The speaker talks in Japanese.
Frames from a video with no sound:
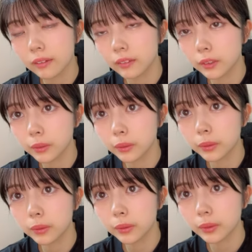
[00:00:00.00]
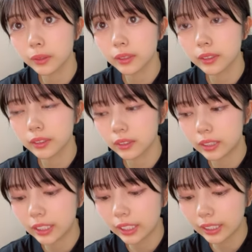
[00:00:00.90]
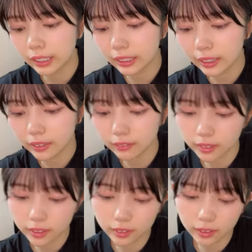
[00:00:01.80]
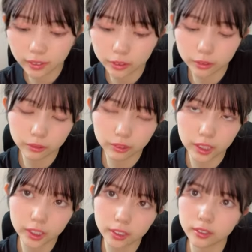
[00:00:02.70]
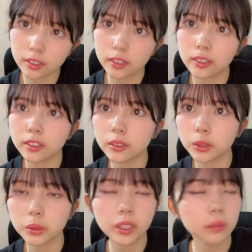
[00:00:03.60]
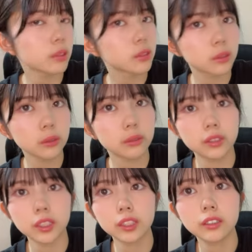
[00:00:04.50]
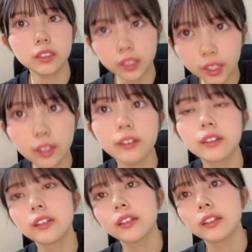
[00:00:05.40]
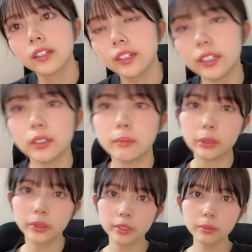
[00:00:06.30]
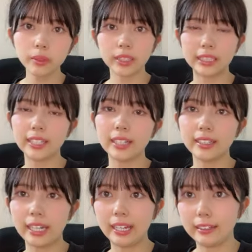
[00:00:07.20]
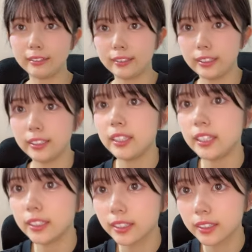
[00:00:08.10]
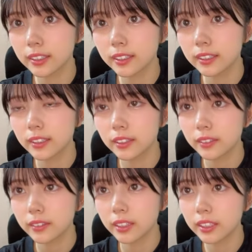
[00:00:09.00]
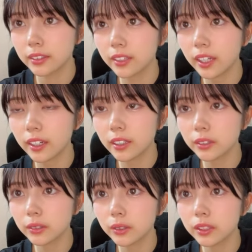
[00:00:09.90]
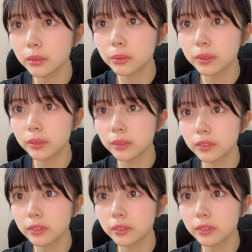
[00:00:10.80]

そうリレーがねなくなったんがちょっと悔しかったんですけど障害物競争になっちゃってねだけどまあドッジボールできたんでいいです私の念願のドッジボールそう